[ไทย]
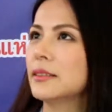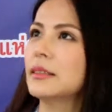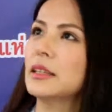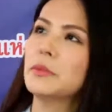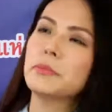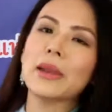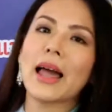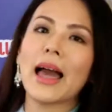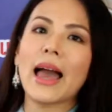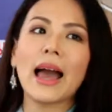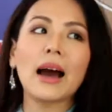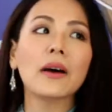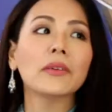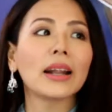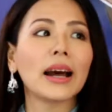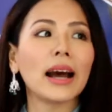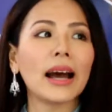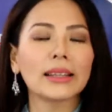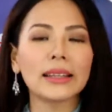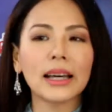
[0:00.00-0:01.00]
70แล้ว
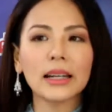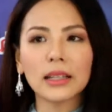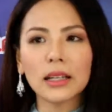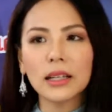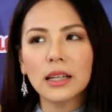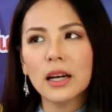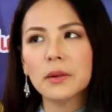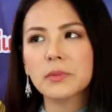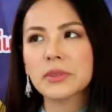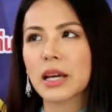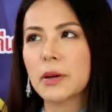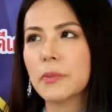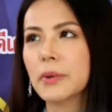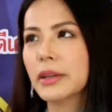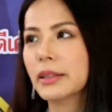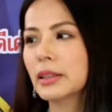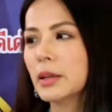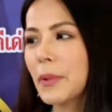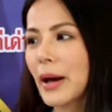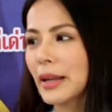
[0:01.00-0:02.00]
นะคะท่านก็เริ่มใช้ผ
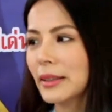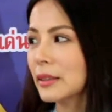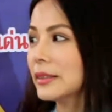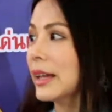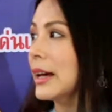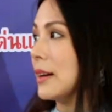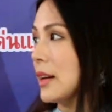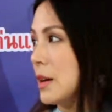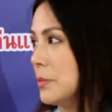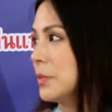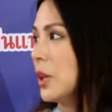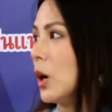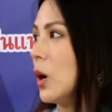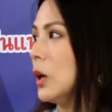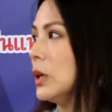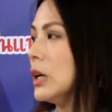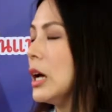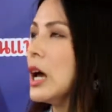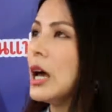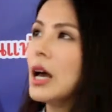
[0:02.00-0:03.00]
ลิตภัณฑ์ตั้งแต่เริ่ม
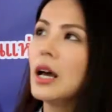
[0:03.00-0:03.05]
ต้น